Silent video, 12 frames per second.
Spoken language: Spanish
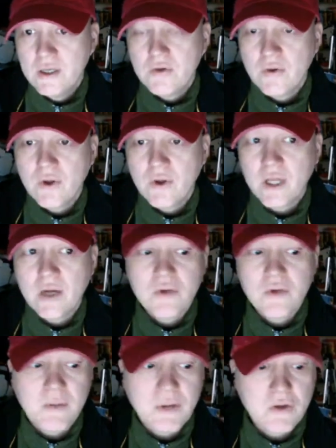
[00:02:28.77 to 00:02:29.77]
Tú cuando te dan un
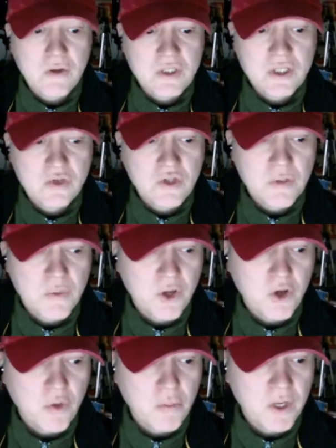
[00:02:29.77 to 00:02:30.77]
trabajo, sí, tú te
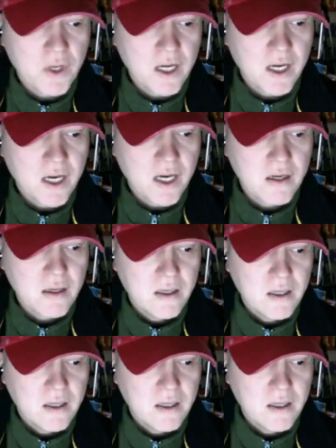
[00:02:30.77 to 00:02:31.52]
puedes complicar